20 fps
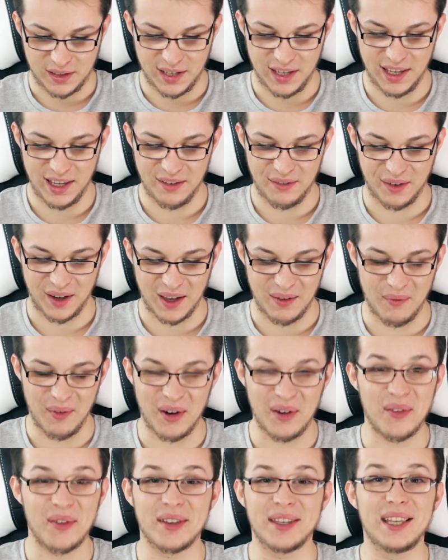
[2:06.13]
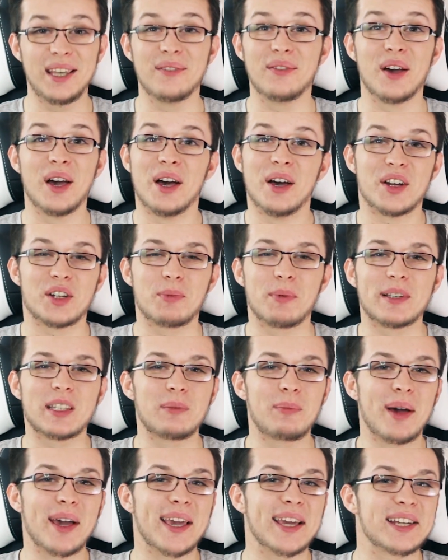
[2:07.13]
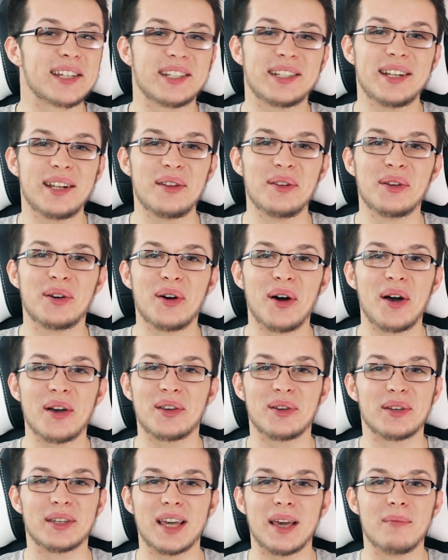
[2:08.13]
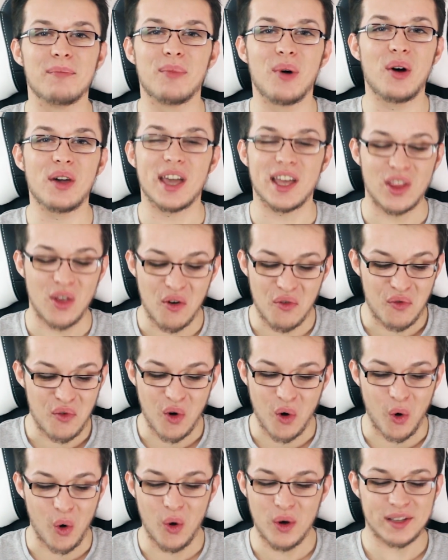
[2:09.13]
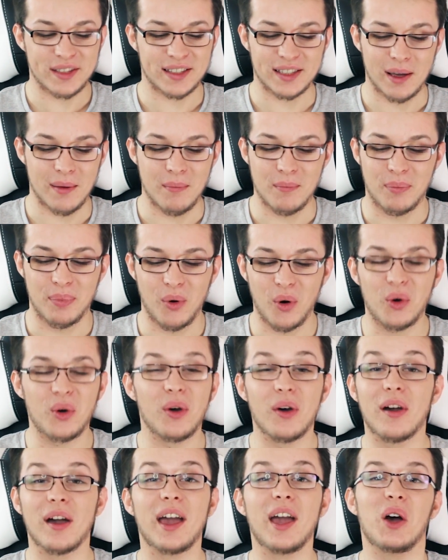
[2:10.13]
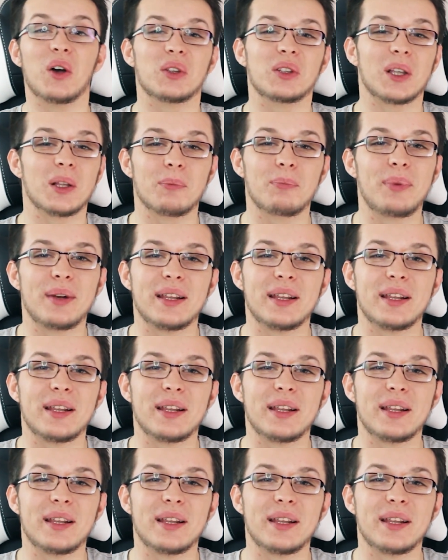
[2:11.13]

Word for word: C'est vraiment le kiff. Je pensais pas qu'acheter une coque Game Boy à 9€ ça me procurerait autant de